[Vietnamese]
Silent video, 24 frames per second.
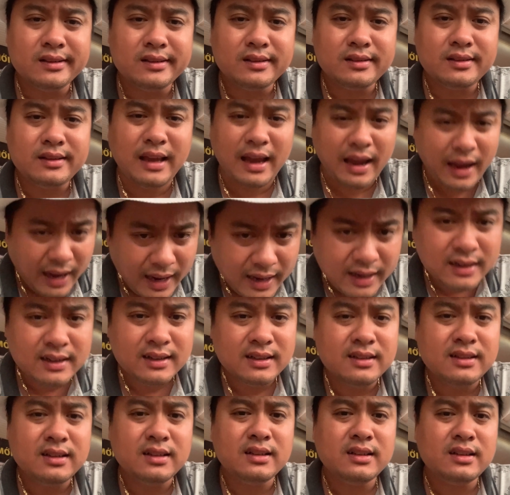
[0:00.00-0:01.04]
nha
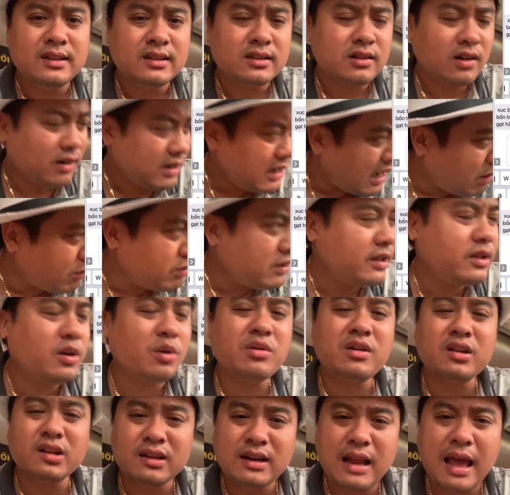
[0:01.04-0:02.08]
còn không thì
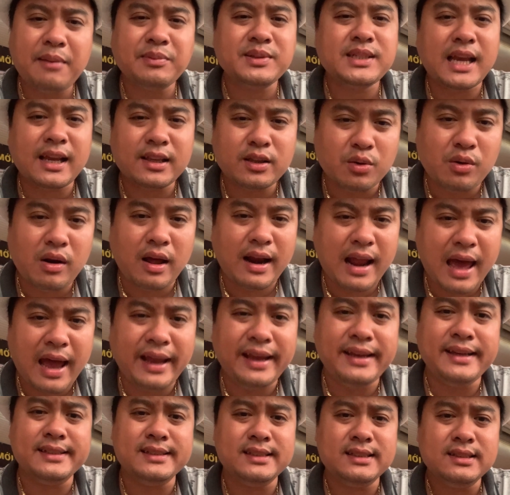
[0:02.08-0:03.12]
chú đem xe chú lại
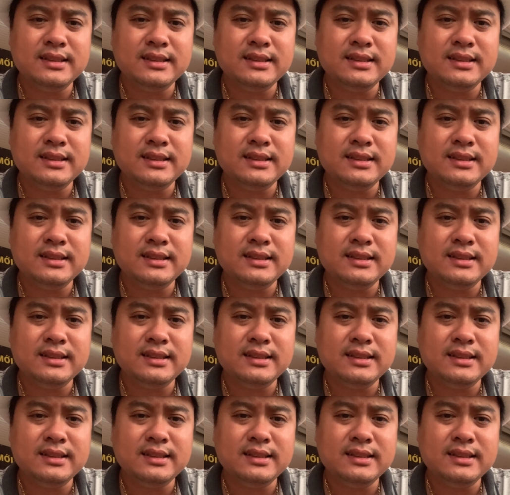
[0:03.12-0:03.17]
đây